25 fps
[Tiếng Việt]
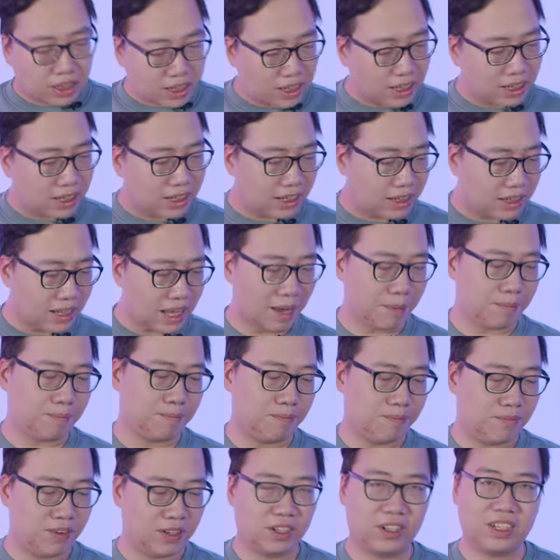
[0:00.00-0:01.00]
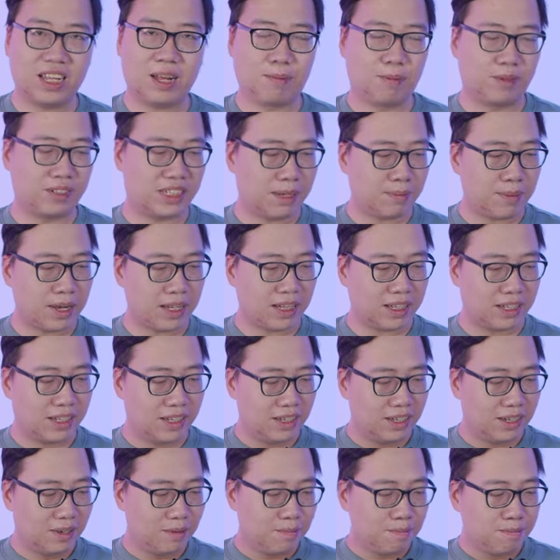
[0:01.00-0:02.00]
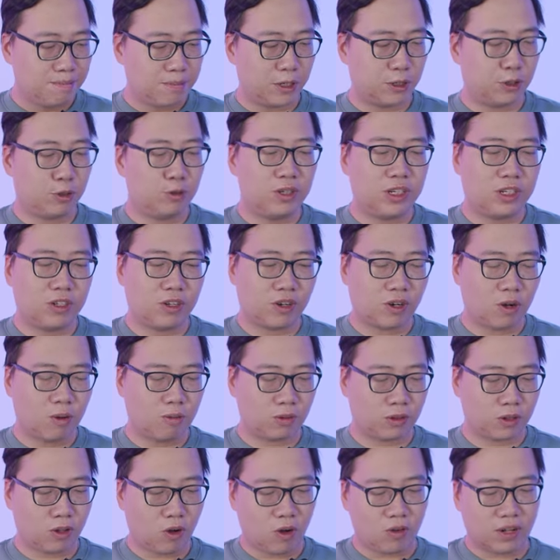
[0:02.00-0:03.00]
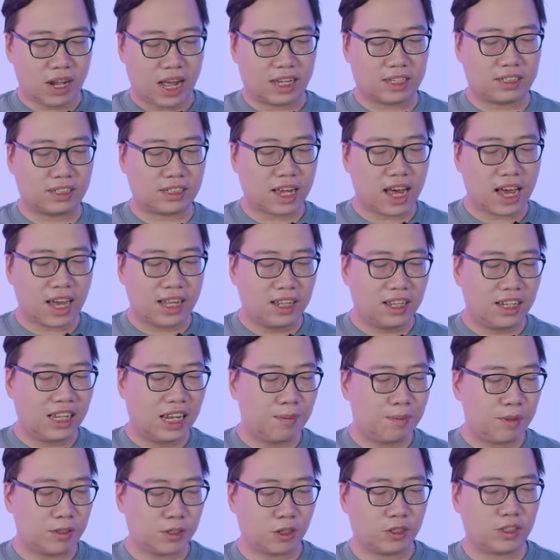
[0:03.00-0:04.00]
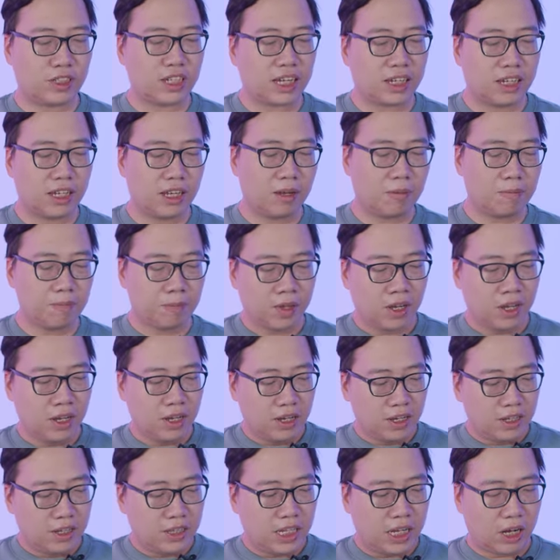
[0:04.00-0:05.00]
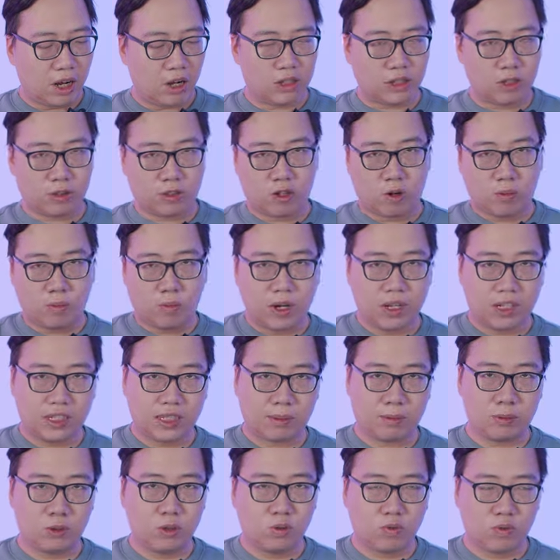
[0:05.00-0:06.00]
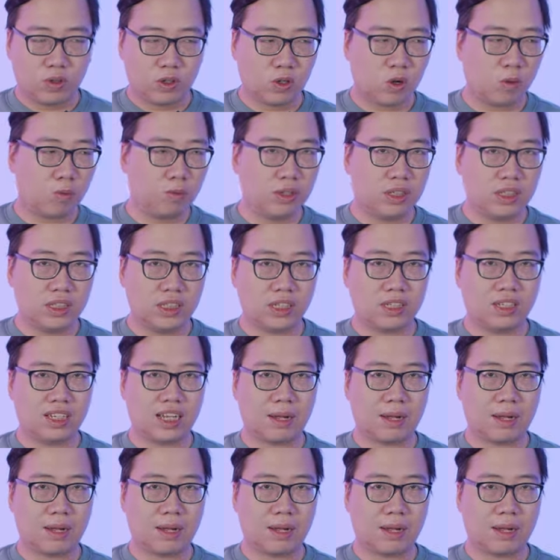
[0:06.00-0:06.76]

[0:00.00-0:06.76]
kỳ đẹp vào thời điểm nó ra mắt mặc dù nhìn nó không to nạc dài nữa nếu mà so sánh ấy thì con 660 nó nằm chung phân khúc những chiếc